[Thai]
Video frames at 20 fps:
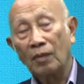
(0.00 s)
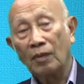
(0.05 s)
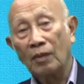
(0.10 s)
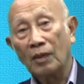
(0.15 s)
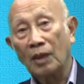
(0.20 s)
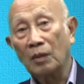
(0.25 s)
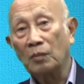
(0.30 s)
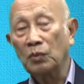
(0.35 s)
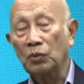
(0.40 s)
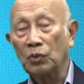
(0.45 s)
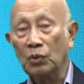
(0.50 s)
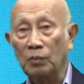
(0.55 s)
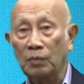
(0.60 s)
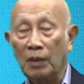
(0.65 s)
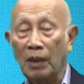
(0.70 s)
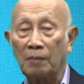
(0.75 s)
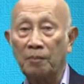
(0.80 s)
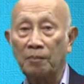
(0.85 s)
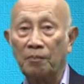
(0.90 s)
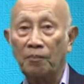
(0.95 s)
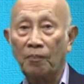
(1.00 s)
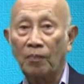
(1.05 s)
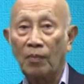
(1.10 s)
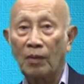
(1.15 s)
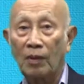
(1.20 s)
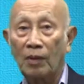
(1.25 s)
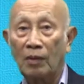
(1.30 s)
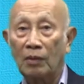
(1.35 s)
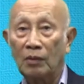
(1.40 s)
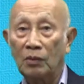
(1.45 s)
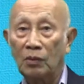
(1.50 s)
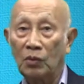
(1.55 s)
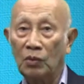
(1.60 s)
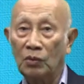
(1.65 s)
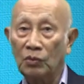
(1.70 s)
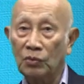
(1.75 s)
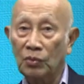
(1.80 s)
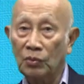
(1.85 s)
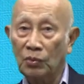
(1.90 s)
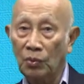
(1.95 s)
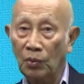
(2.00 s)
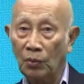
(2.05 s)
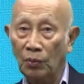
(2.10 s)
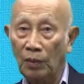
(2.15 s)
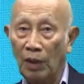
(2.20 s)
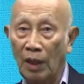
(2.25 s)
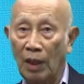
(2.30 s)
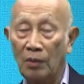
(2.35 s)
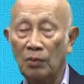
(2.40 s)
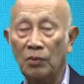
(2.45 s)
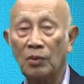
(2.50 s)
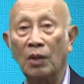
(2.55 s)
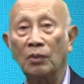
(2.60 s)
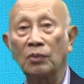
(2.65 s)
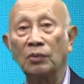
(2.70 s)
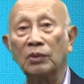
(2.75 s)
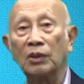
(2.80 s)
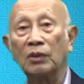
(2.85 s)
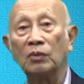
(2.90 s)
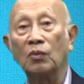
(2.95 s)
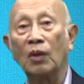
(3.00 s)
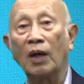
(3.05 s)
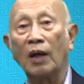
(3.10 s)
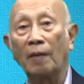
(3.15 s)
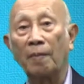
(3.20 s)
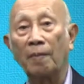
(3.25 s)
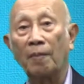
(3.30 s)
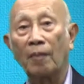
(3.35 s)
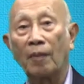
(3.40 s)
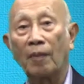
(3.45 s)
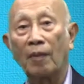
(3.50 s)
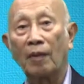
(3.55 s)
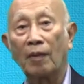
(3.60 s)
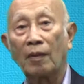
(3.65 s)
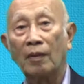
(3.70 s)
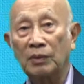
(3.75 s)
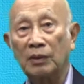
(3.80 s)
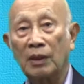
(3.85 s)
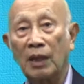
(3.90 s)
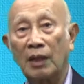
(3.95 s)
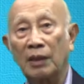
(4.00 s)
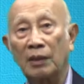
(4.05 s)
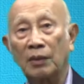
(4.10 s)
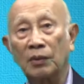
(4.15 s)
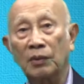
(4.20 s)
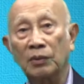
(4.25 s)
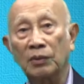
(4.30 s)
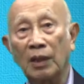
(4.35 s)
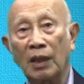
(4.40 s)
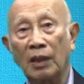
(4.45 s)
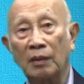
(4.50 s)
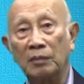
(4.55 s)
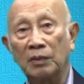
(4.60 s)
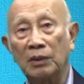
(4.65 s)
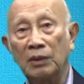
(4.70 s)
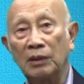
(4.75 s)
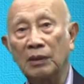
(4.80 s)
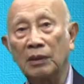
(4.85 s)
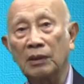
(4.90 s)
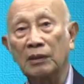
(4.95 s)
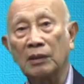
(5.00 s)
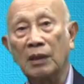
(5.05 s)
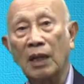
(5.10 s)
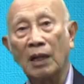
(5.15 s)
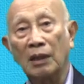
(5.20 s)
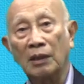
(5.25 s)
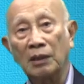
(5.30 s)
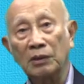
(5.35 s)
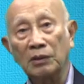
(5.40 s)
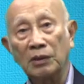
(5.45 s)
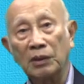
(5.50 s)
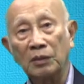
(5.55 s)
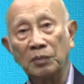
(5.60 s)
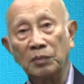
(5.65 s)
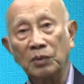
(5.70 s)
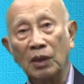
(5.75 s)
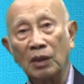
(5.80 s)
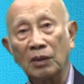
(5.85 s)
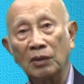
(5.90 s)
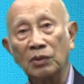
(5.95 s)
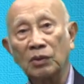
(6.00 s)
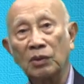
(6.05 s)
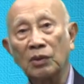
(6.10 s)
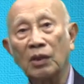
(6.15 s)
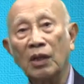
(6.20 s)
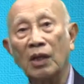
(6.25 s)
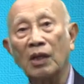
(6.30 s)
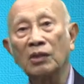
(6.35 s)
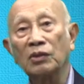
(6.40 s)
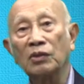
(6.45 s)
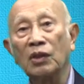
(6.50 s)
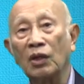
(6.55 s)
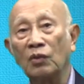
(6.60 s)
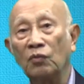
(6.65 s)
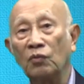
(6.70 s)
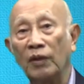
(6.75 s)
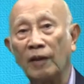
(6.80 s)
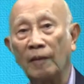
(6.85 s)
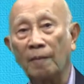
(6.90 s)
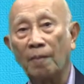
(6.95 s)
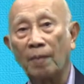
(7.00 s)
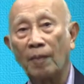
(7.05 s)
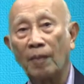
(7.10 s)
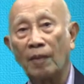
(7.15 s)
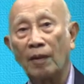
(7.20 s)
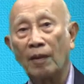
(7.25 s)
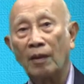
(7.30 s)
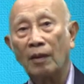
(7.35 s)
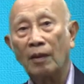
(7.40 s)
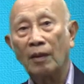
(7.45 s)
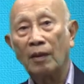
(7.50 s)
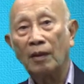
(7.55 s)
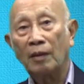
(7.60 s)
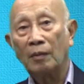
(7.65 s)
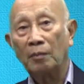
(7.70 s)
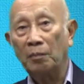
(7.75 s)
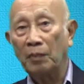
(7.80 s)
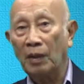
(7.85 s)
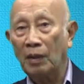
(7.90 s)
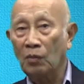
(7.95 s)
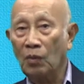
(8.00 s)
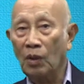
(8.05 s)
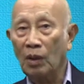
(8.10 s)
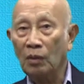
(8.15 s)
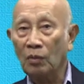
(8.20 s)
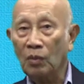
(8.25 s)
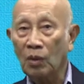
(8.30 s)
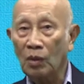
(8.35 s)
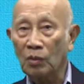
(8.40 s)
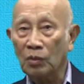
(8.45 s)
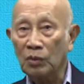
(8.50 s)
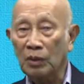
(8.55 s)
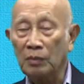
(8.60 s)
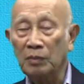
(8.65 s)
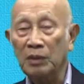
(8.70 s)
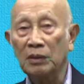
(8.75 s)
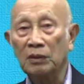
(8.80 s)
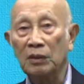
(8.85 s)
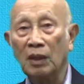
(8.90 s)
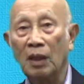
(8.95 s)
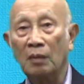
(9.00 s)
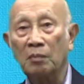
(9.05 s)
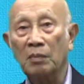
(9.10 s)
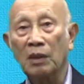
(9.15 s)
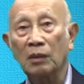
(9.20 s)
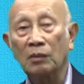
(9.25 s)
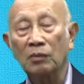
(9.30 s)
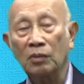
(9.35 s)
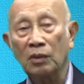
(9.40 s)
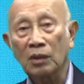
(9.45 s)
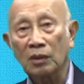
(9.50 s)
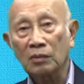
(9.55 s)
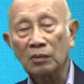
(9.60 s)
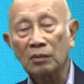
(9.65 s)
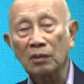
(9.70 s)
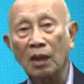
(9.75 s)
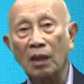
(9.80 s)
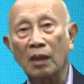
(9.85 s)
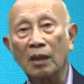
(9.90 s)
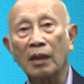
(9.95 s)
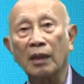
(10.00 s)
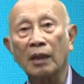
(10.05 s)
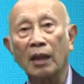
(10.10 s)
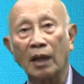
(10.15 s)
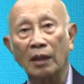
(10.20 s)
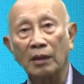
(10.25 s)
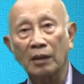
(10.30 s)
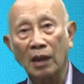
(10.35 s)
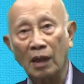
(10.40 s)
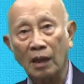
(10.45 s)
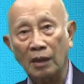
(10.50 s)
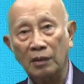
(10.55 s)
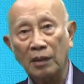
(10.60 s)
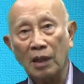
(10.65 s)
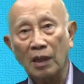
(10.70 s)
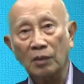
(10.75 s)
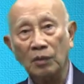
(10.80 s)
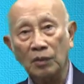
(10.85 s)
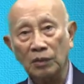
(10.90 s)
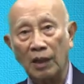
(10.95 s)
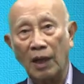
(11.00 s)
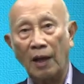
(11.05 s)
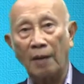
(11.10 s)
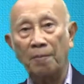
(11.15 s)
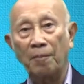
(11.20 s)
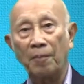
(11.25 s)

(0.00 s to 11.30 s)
ท่านผู้ชมครับโดยสรุปแล้วเราเห็นว่าใครก็ตามที่เกิดการอักเสบจากเชื้อ เอช ไอ วี แม้ว่าเราจะไม่สามารถรักษาให้หายขาดได้ก็ตาม